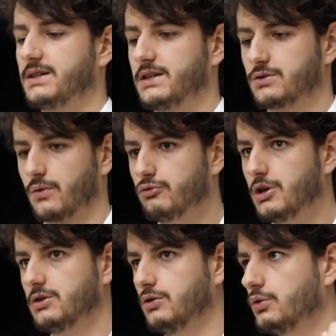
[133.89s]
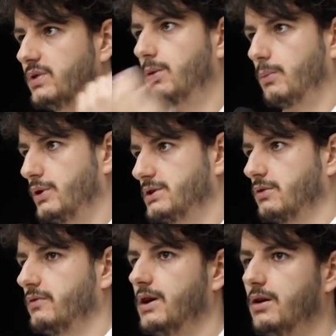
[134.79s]
c'est qu'ils sont venus avec une nouvelle
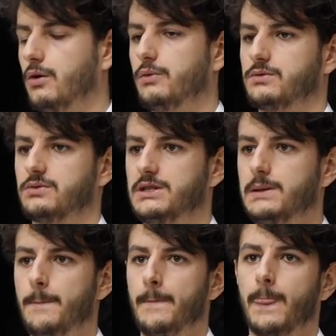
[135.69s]
proposition de valeur où ils ont dit